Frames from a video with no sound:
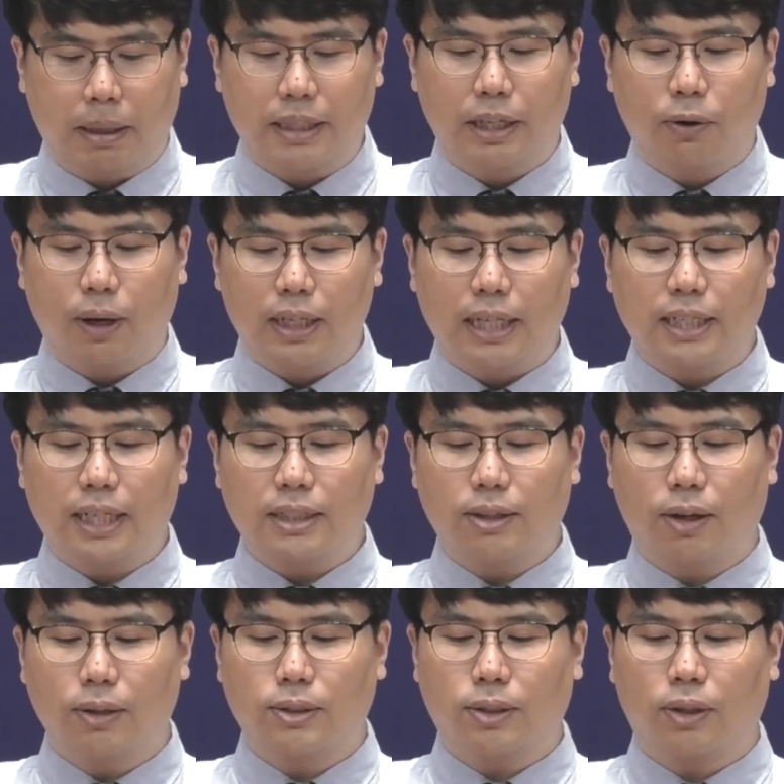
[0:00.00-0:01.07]
반대로
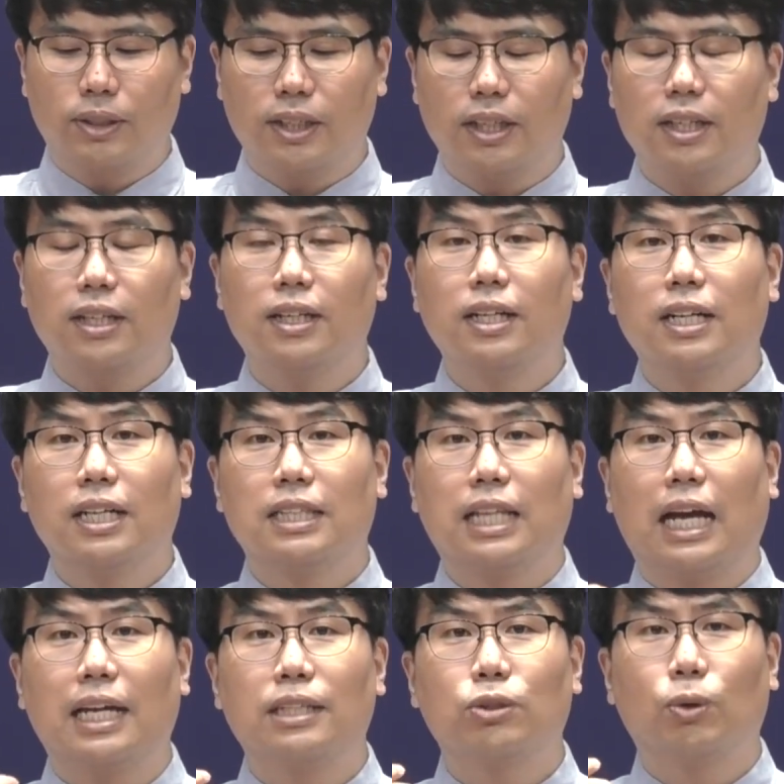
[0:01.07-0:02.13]
하나님께서 저들을
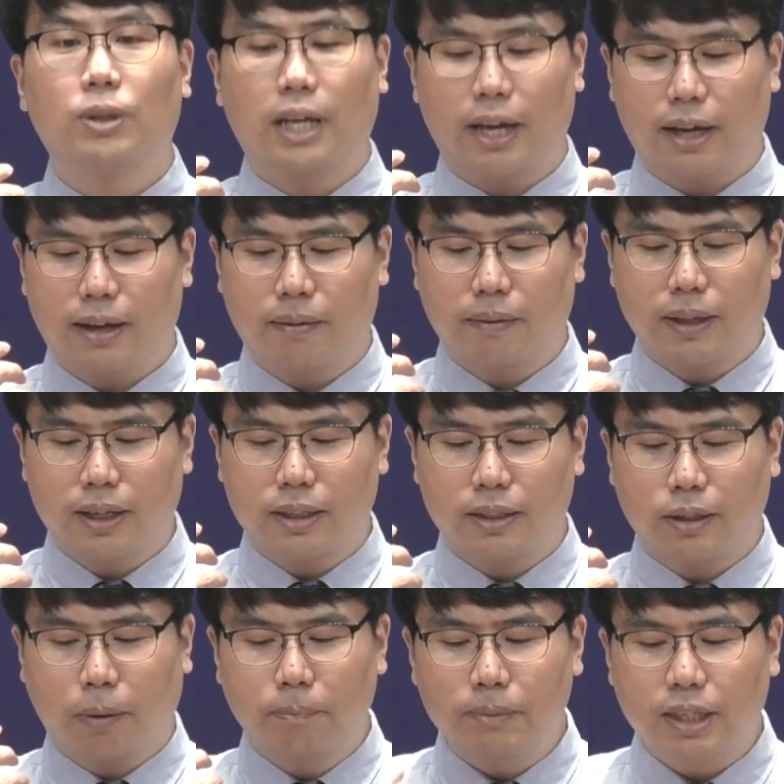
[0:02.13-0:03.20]
나의 손에
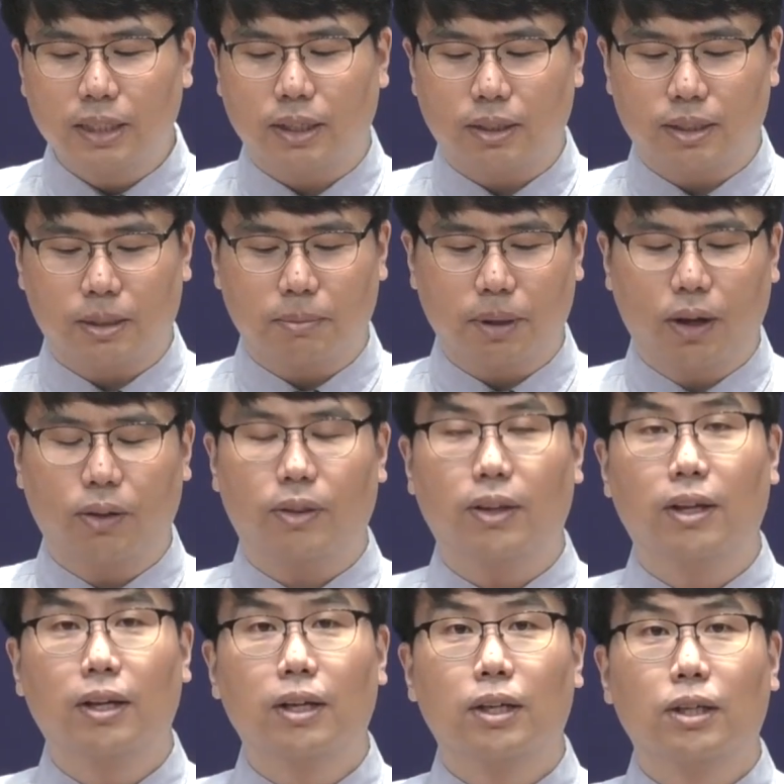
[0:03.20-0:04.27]

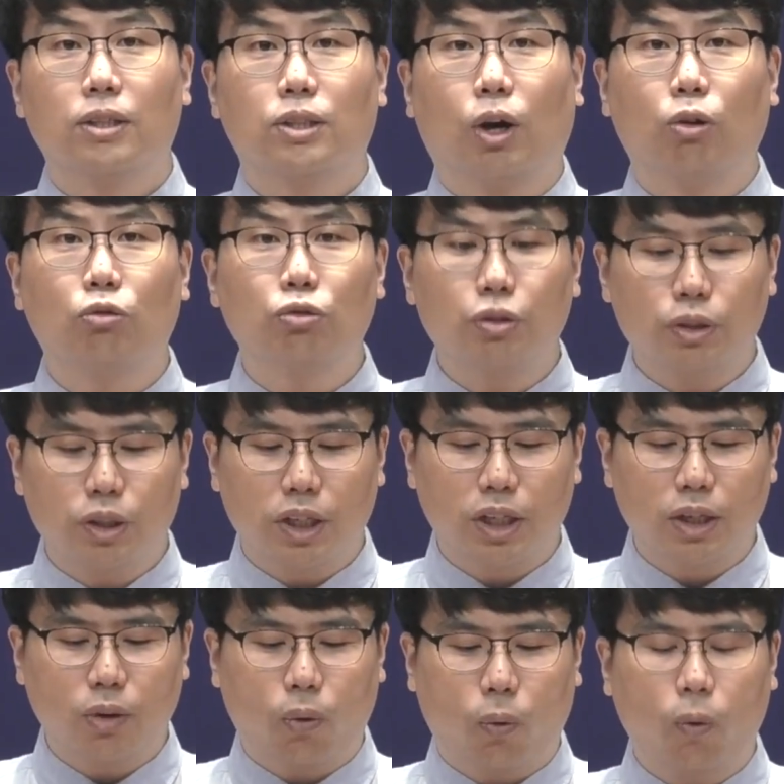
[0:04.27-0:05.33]
넘기셨으면
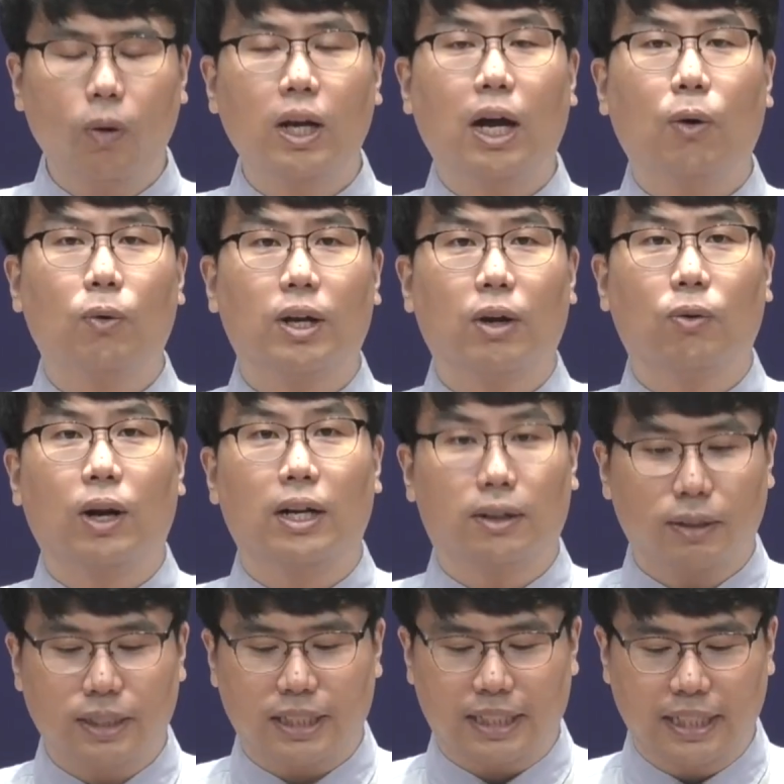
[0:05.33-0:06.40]
적군들이 올라오라고
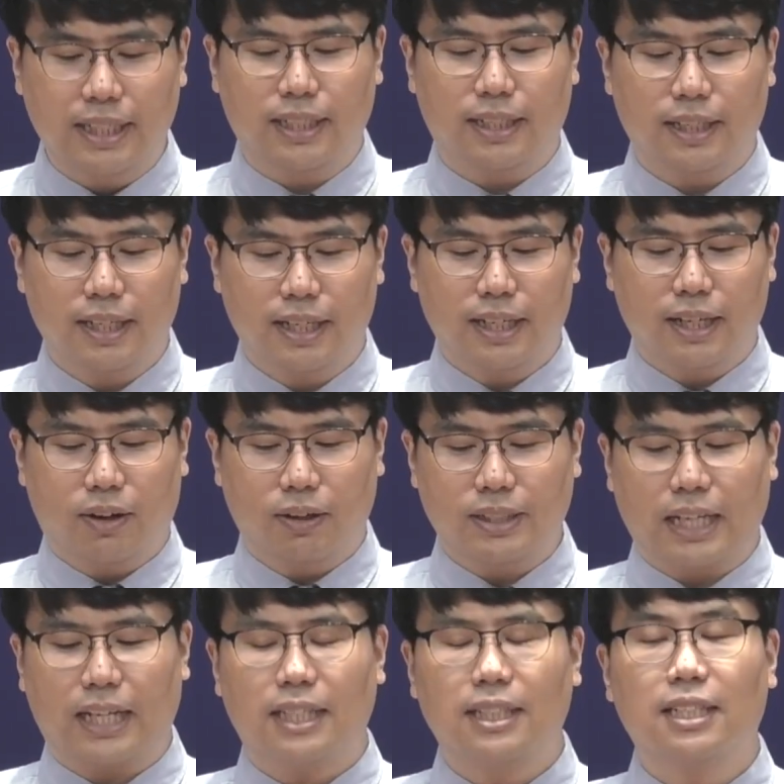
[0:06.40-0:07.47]
할 것이니
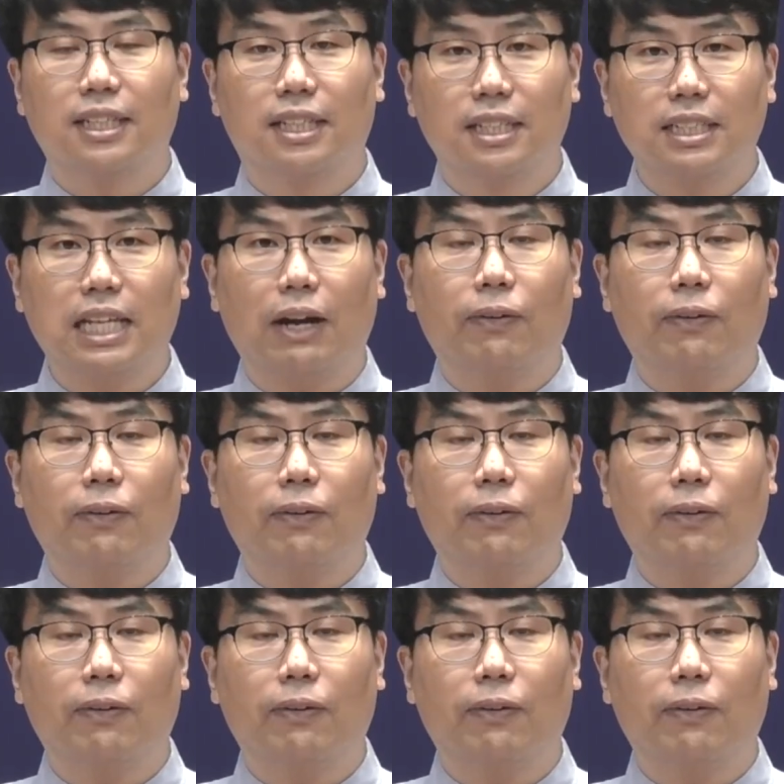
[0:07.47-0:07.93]
어, 자기는 그